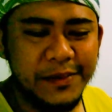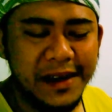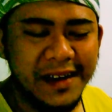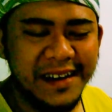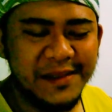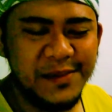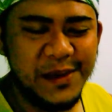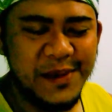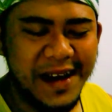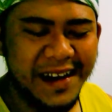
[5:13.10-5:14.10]
Bakit, ba,
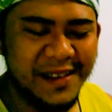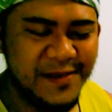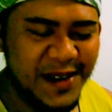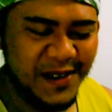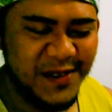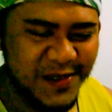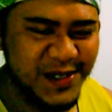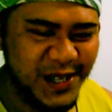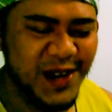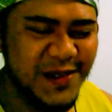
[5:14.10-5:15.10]
bakit ba
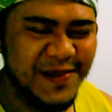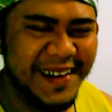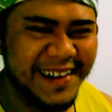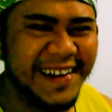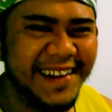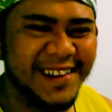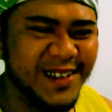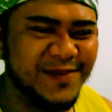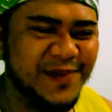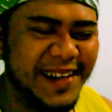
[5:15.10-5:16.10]
nauuso yung mga
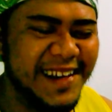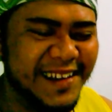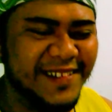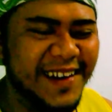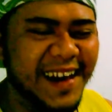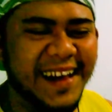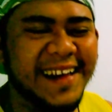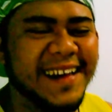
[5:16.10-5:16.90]
ganitong pinikula?